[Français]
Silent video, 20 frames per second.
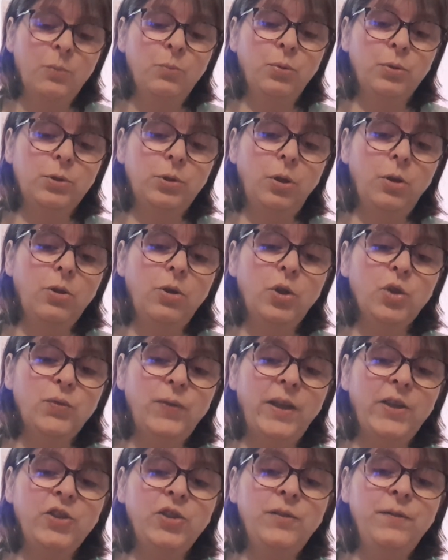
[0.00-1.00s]
Pourtant, quand je
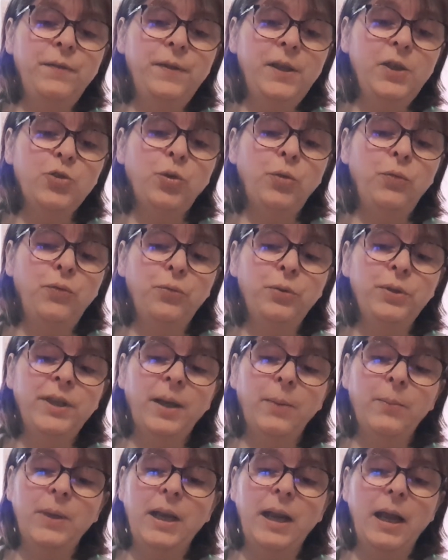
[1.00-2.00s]
vais à Jiffy, je fouille.
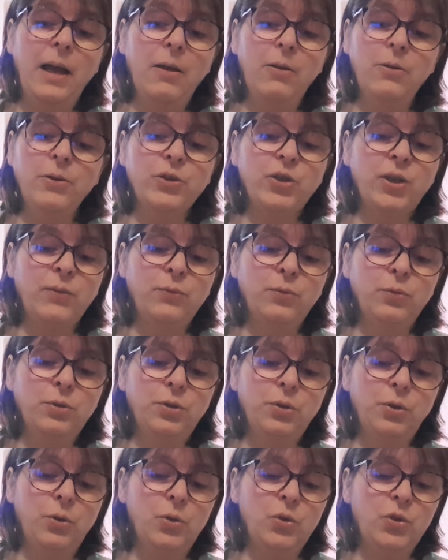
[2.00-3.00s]
Hein. mais là, euh, j'avoue
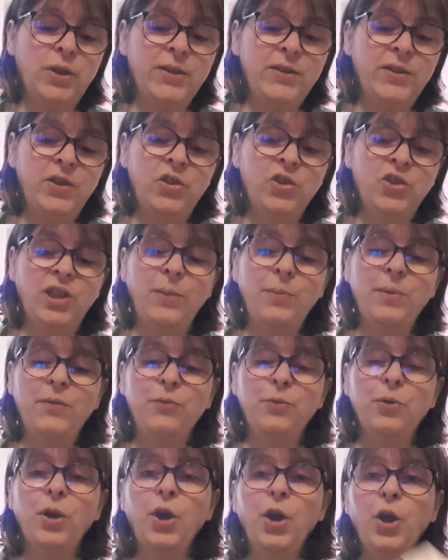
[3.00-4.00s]
que je les ai jamais
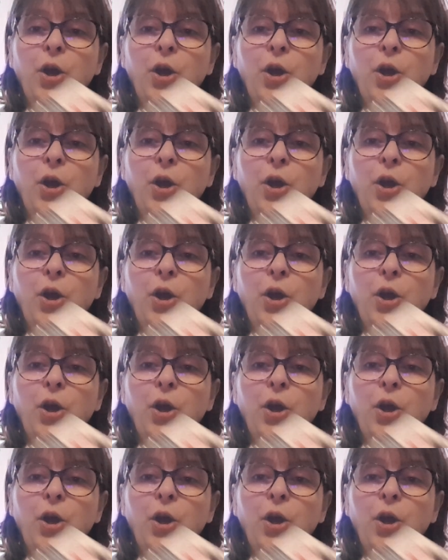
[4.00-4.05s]
vus.